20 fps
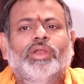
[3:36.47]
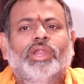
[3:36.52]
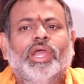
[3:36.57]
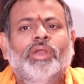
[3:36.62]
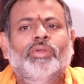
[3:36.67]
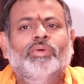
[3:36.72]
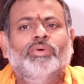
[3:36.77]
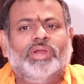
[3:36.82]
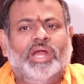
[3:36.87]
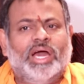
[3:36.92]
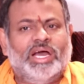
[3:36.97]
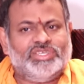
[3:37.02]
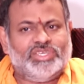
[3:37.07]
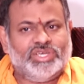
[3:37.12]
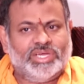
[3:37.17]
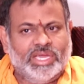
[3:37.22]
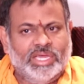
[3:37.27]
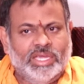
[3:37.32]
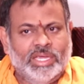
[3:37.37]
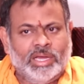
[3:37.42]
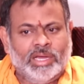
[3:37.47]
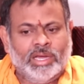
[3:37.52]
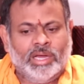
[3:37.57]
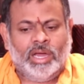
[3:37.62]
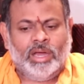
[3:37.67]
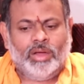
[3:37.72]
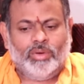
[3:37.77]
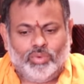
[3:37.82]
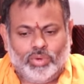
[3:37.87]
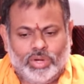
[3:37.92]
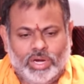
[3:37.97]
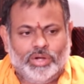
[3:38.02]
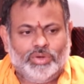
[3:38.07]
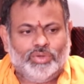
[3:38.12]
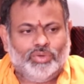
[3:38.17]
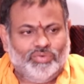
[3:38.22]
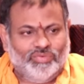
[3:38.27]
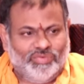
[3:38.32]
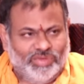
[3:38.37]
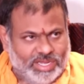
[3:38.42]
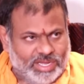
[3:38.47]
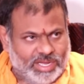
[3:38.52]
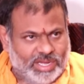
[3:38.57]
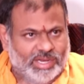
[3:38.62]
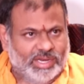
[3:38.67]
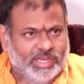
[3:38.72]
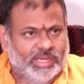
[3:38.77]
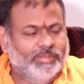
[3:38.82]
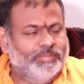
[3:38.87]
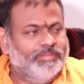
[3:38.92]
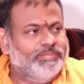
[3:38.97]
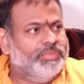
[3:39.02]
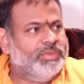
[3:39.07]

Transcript: నేను రాజకీయంగా ఒక అడుగు వేయాలి